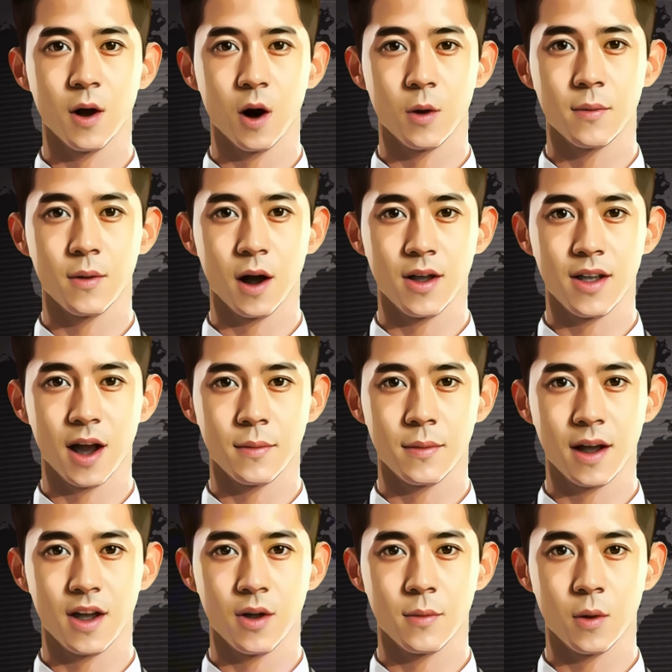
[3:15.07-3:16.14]
我们会将
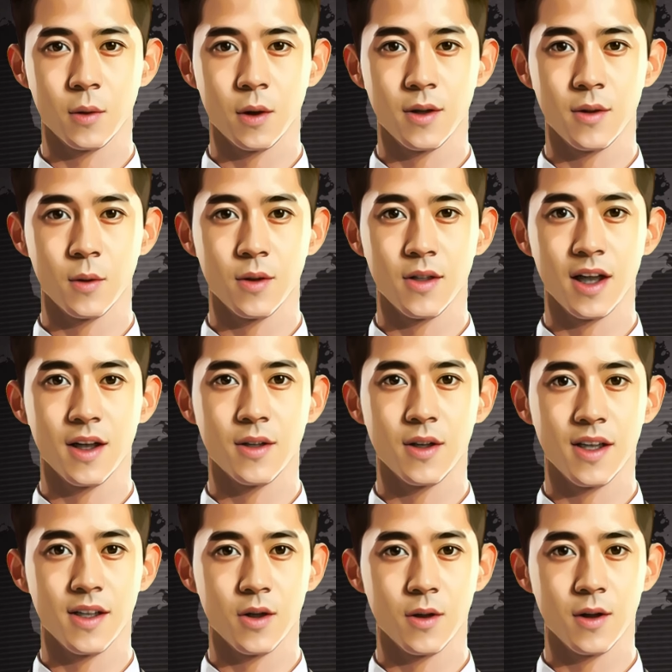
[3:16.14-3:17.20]
每日播报的文章
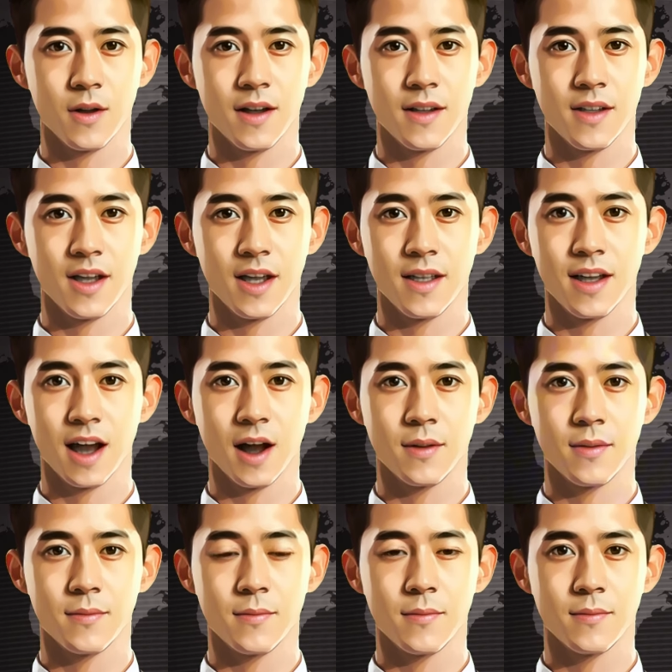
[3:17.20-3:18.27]
寄送到您的信箱。